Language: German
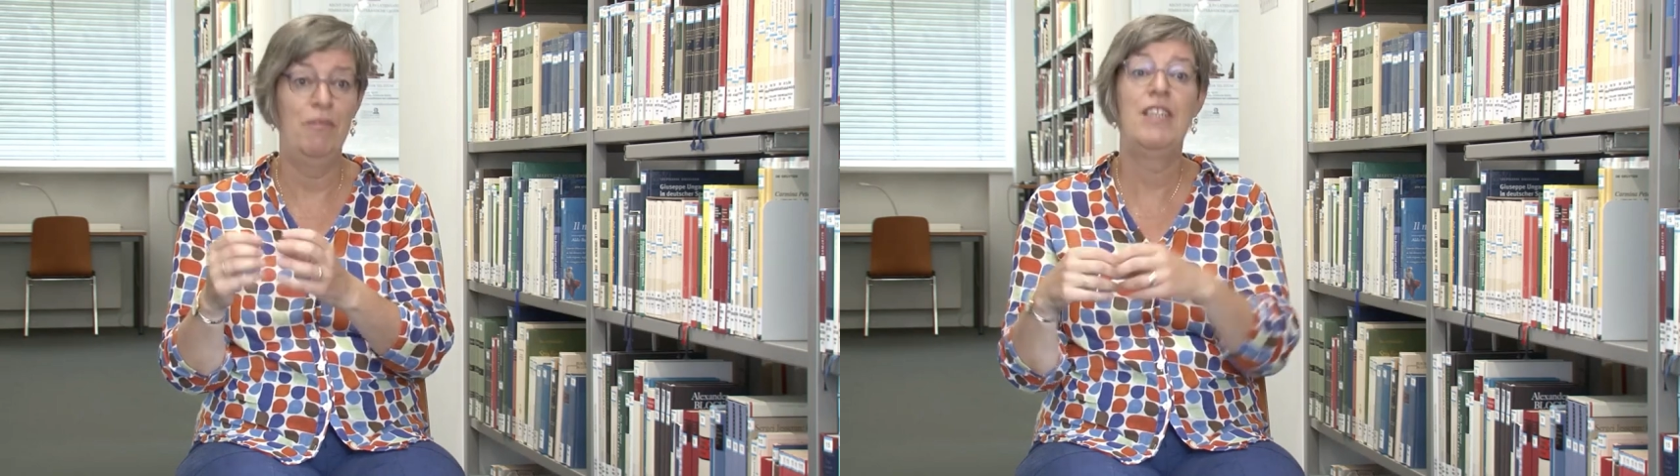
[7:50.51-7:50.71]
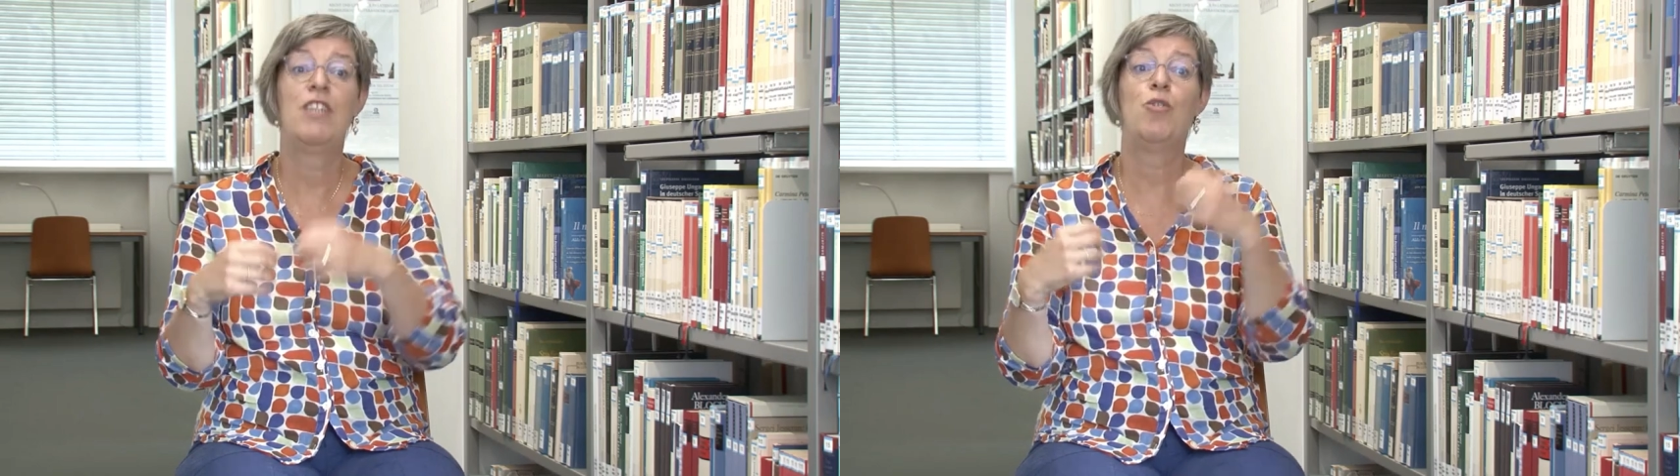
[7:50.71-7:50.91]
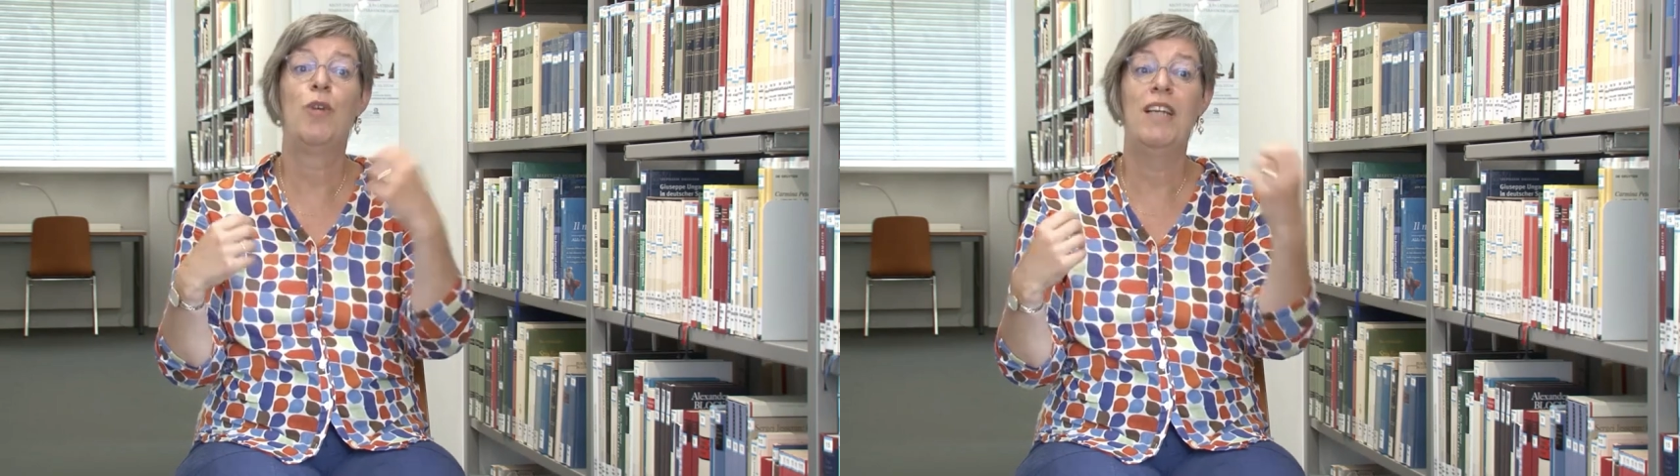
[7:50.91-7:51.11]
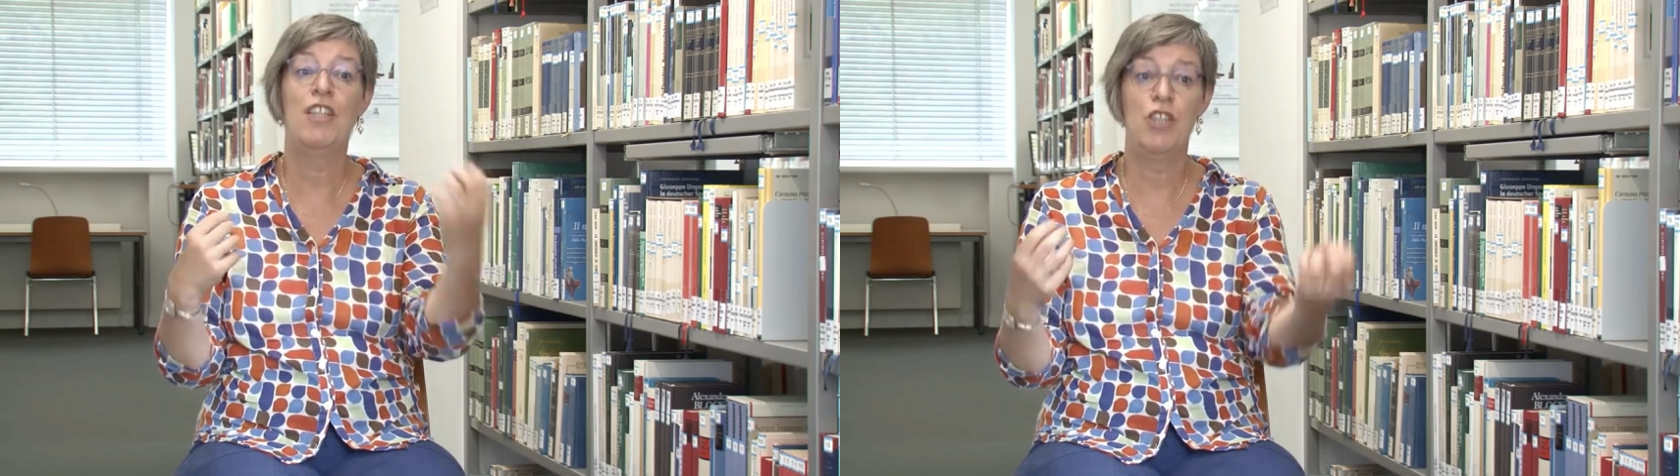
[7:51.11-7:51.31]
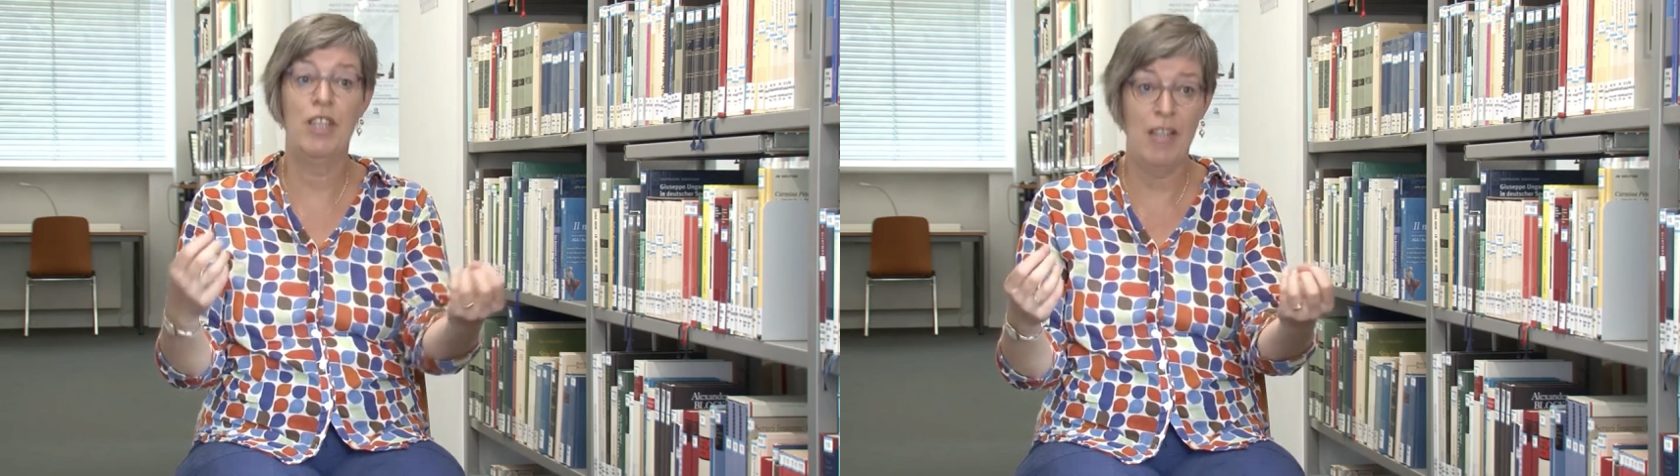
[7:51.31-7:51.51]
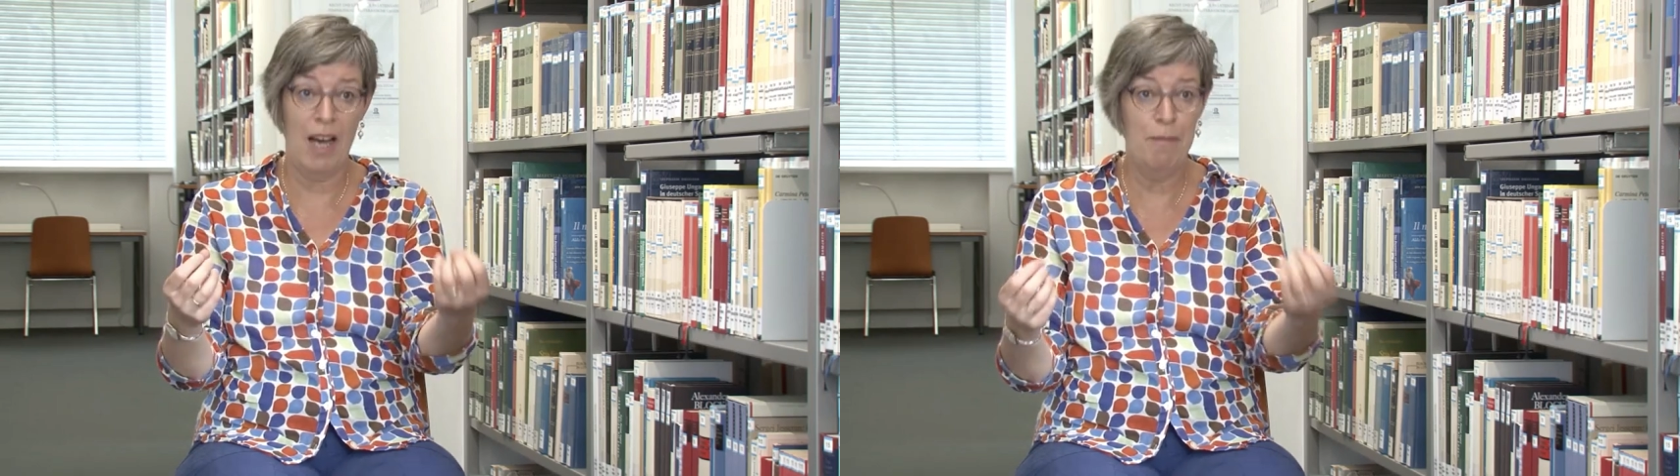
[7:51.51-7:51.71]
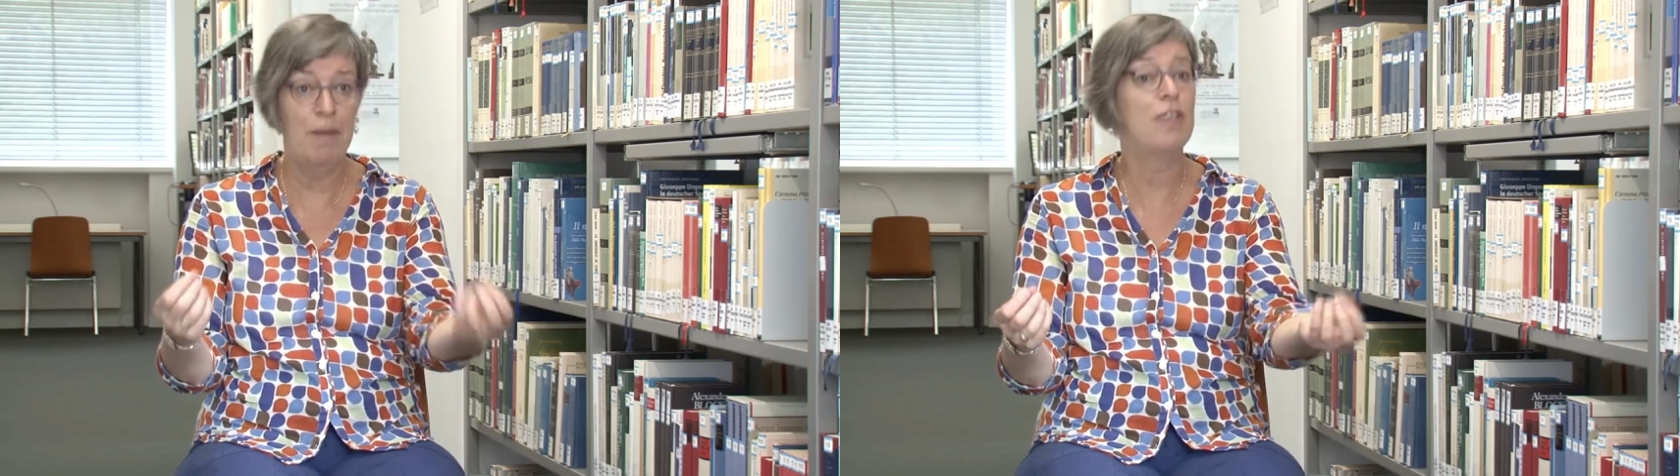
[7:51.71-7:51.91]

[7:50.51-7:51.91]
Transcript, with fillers: Wenn ich schon eingeschickt habe,